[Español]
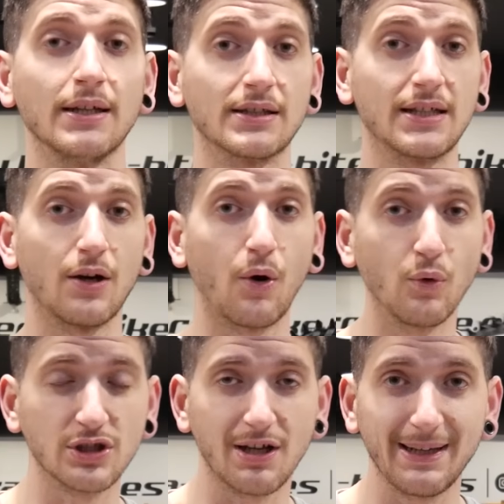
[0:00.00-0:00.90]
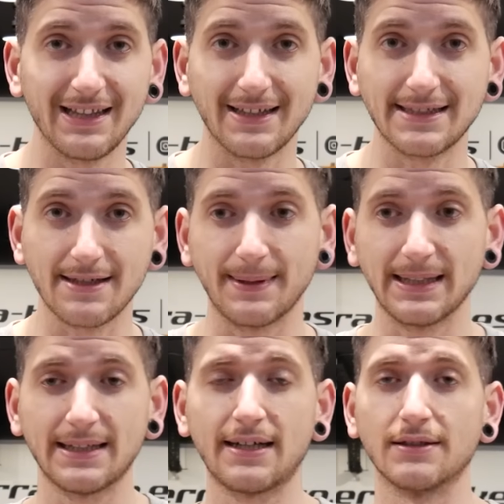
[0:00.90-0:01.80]
Y es que justamente esas
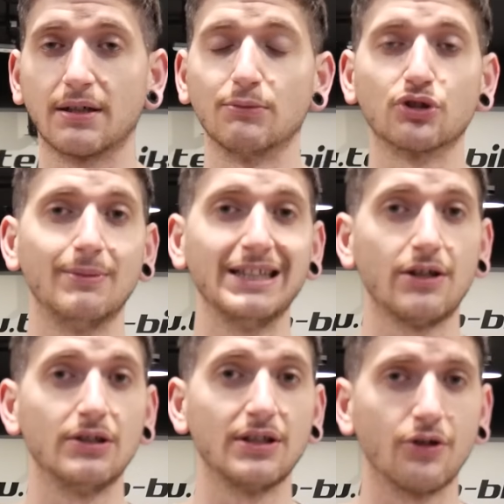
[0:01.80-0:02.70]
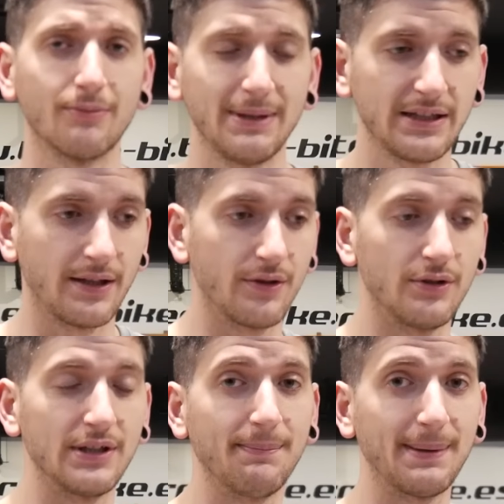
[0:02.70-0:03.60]
ventajas que hemos comentado anteriormente,
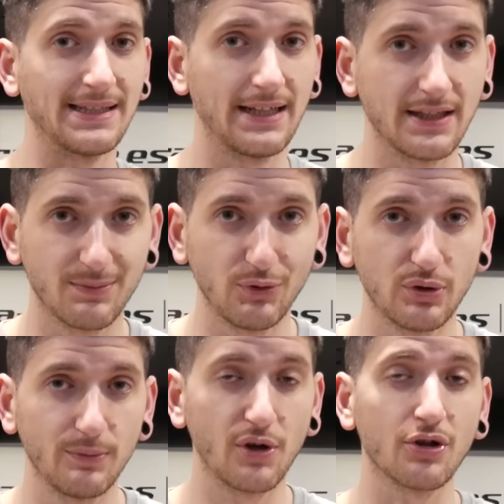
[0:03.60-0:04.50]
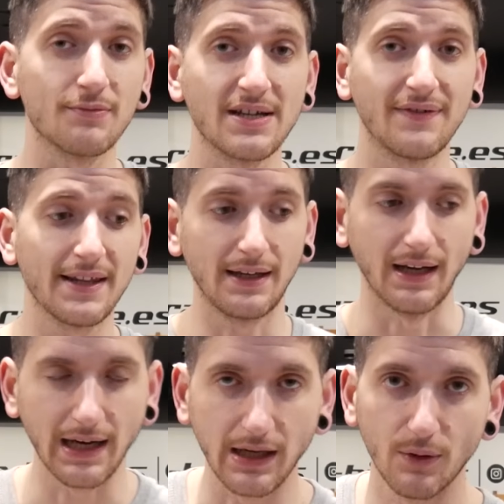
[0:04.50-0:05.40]
donde pasar ese punto muerto es más fácil
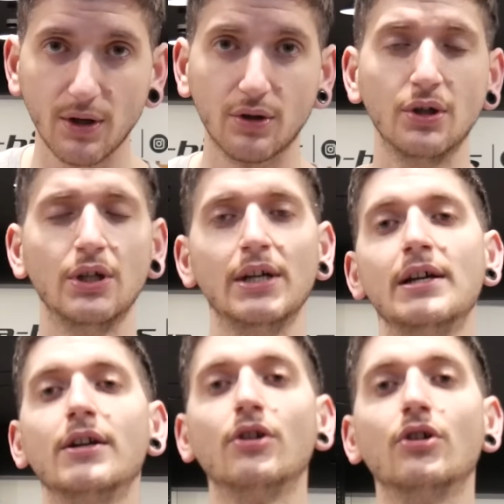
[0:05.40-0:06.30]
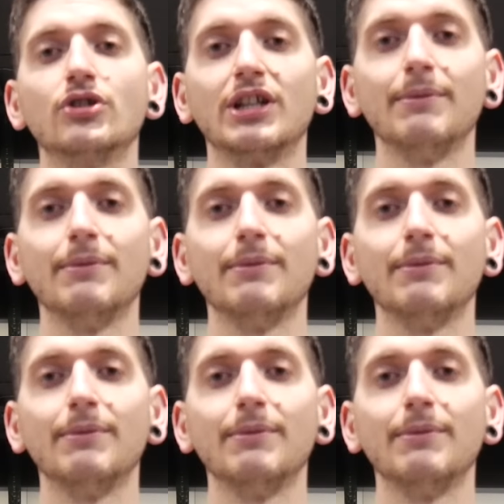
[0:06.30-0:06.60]
y luego nos